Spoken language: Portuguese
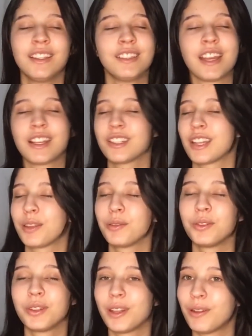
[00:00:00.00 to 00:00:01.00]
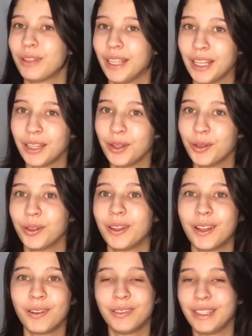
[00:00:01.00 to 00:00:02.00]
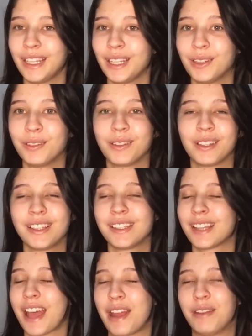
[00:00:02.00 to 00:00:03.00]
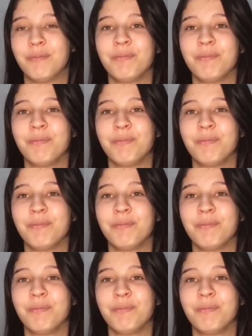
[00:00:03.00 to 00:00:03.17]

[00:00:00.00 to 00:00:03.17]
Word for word: Gente, tá tudo tão lindo, tão lindo, que sério.